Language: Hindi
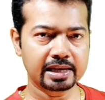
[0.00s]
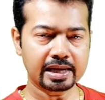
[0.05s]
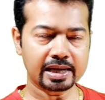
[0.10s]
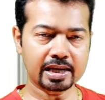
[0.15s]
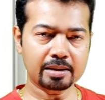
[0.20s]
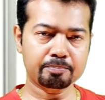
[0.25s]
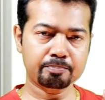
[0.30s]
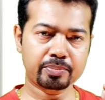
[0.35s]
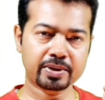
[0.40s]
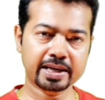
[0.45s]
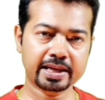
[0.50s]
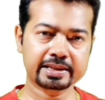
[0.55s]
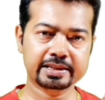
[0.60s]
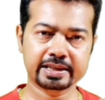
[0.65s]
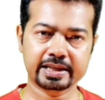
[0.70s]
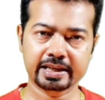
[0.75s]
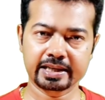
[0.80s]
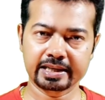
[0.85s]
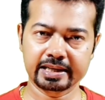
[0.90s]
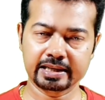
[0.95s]
आप पढ़ाते
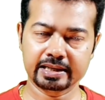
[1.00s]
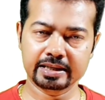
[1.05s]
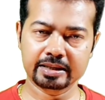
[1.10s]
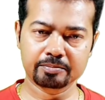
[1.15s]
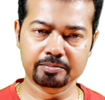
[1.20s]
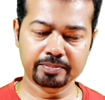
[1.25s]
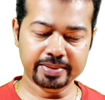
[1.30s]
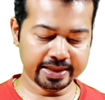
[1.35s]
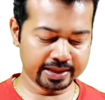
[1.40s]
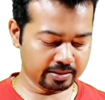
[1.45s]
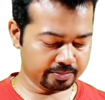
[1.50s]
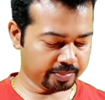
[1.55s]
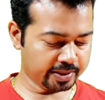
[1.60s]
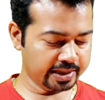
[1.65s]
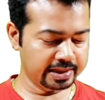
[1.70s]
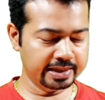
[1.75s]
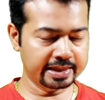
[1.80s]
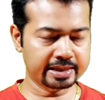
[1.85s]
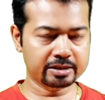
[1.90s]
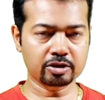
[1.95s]
रहना पहले पढ़
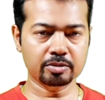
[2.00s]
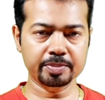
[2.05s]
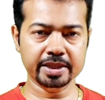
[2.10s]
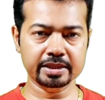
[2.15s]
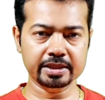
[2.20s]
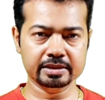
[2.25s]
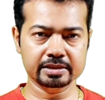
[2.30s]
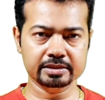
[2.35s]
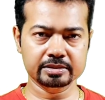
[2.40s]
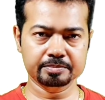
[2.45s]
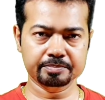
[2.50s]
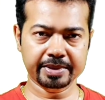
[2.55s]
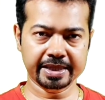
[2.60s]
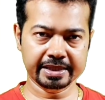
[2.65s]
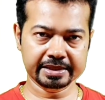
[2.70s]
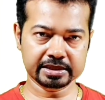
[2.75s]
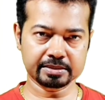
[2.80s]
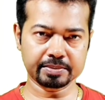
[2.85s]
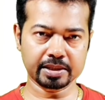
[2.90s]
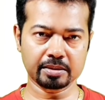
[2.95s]
लिया टॉपिक पहले
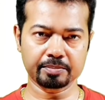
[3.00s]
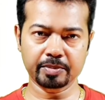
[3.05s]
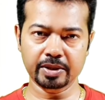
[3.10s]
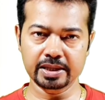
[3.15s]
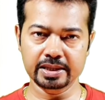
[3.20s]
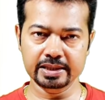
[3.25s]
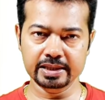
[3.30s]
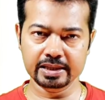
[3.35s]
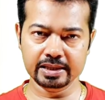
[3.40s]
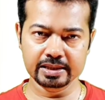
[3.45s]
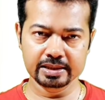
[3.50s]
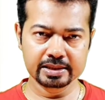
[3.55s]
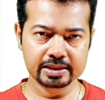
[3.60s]
चैप्टर पढ़ लिया